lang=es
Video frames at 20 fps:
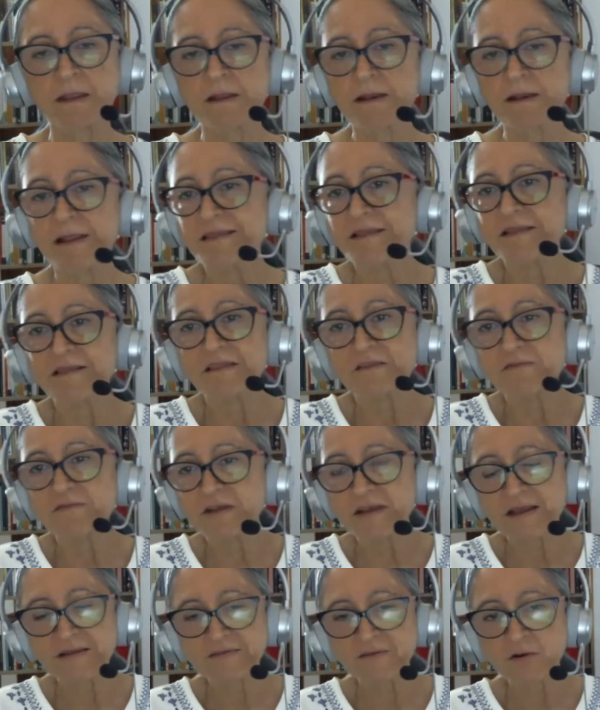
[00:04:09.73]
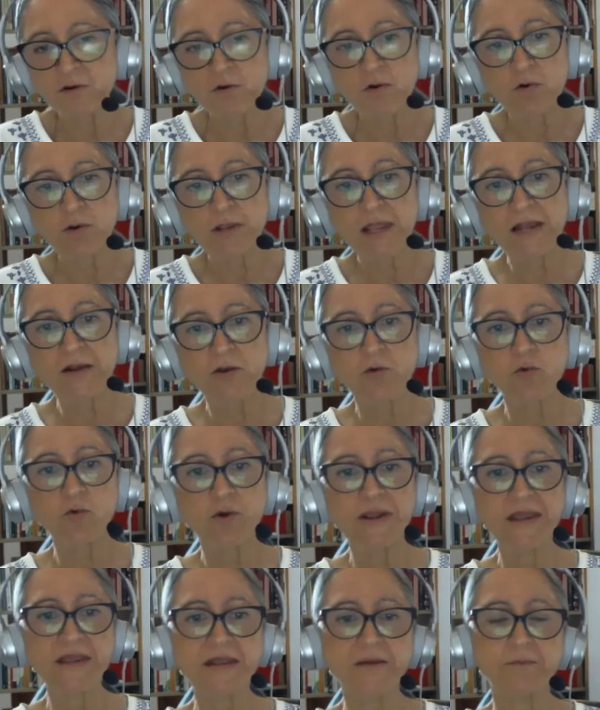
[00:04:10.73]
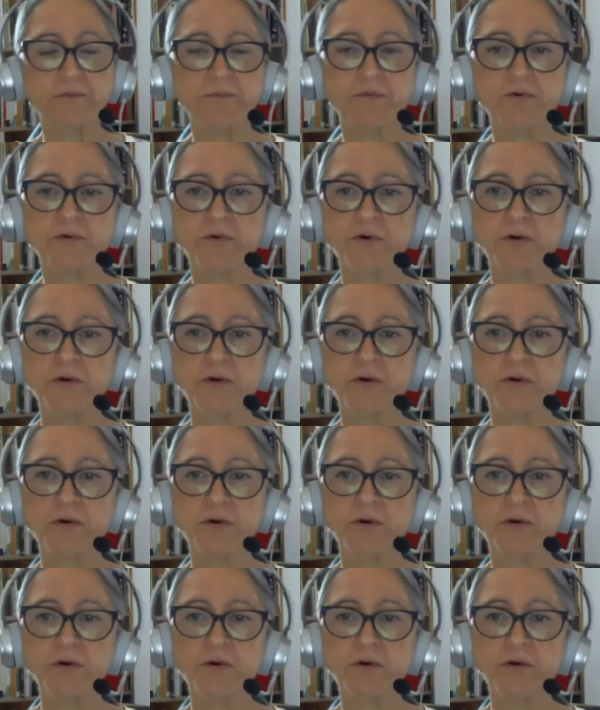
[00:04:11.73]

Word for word: la identificación con el cuerpo,